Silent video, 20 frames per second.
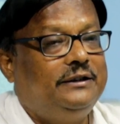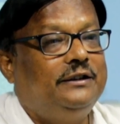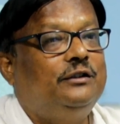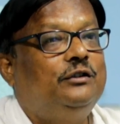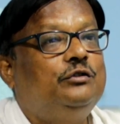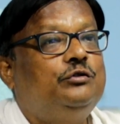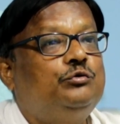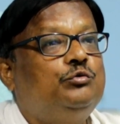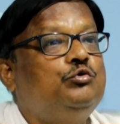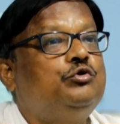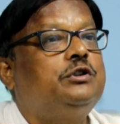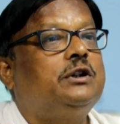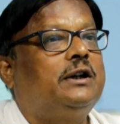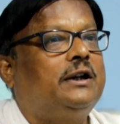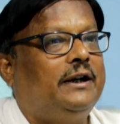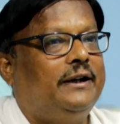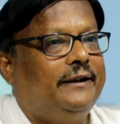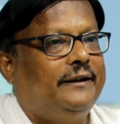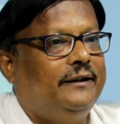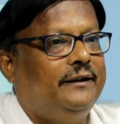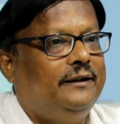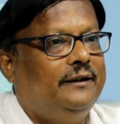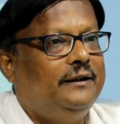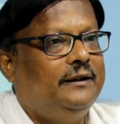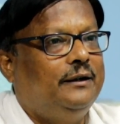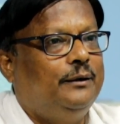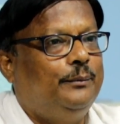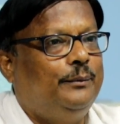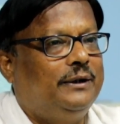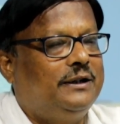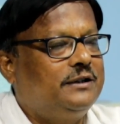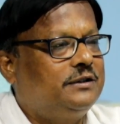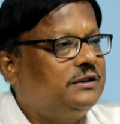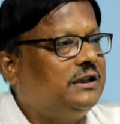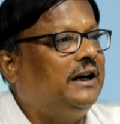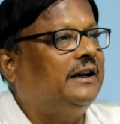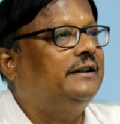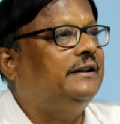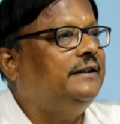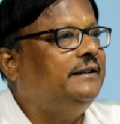এগুলো চুষে খায় মানে
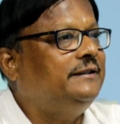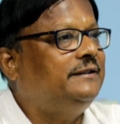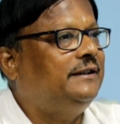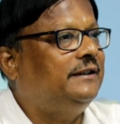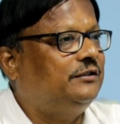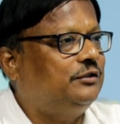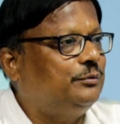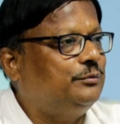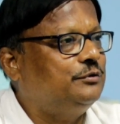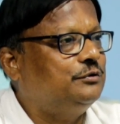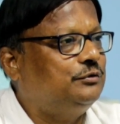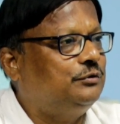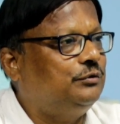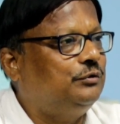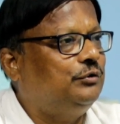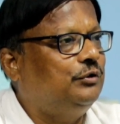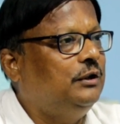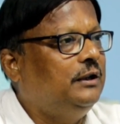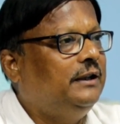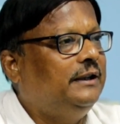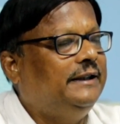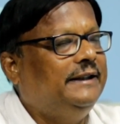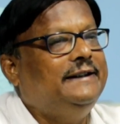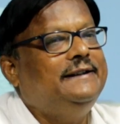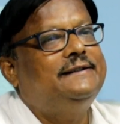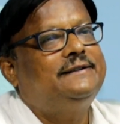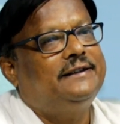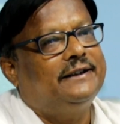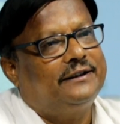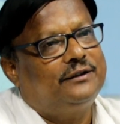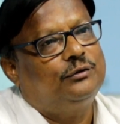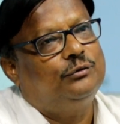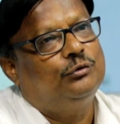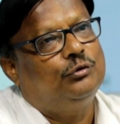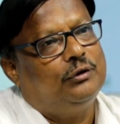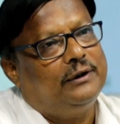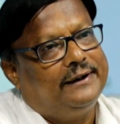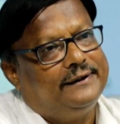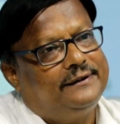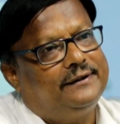শাকিং যে সমস্ত
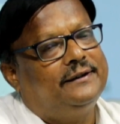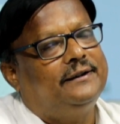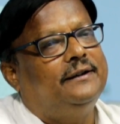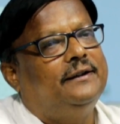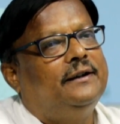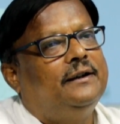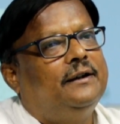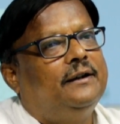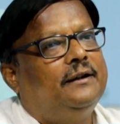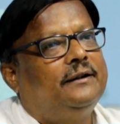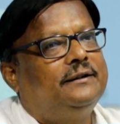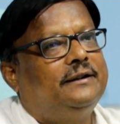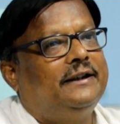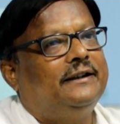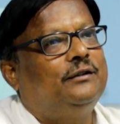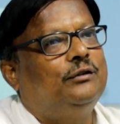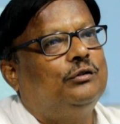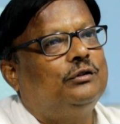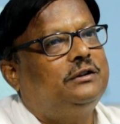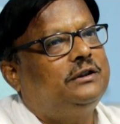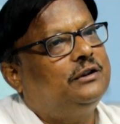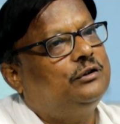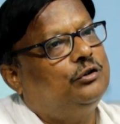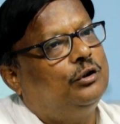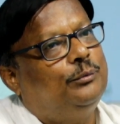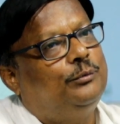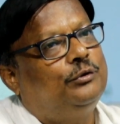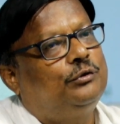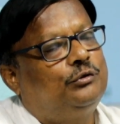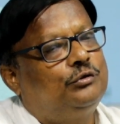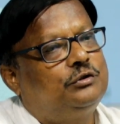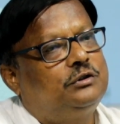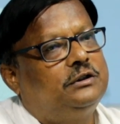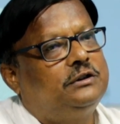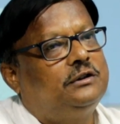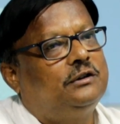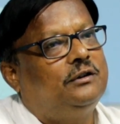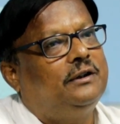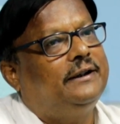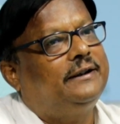ইনসেক্টগুলো আছে সেইগুলোতে দমন করতে
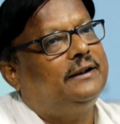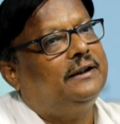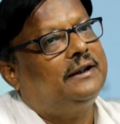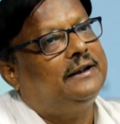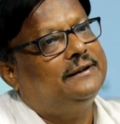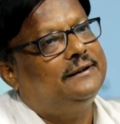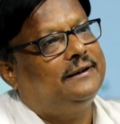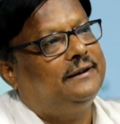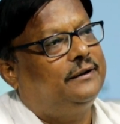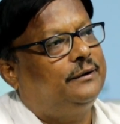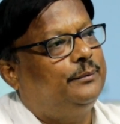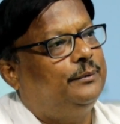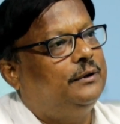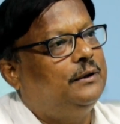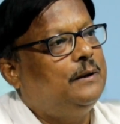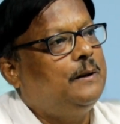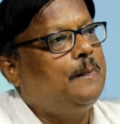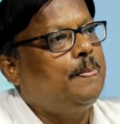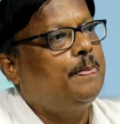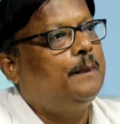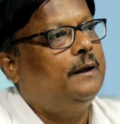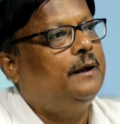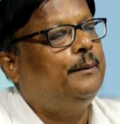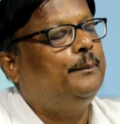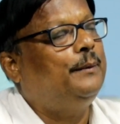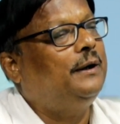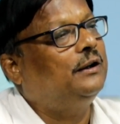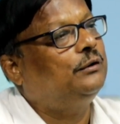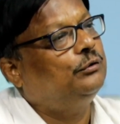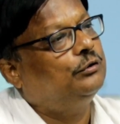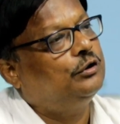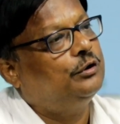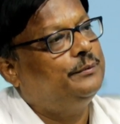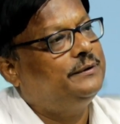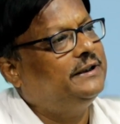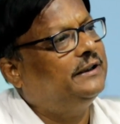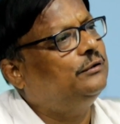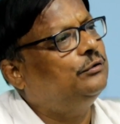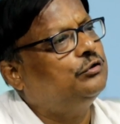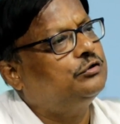চলে এটা কাজে হ্যাঁ মাকড়
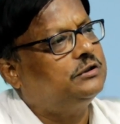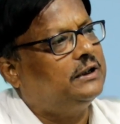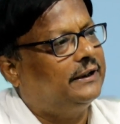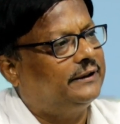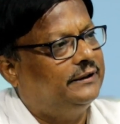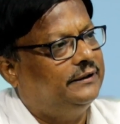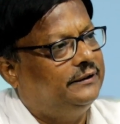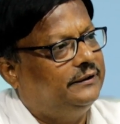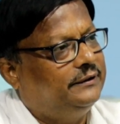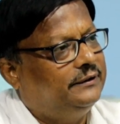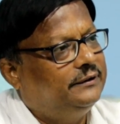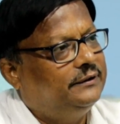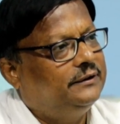হবে যে কোনো শাকিং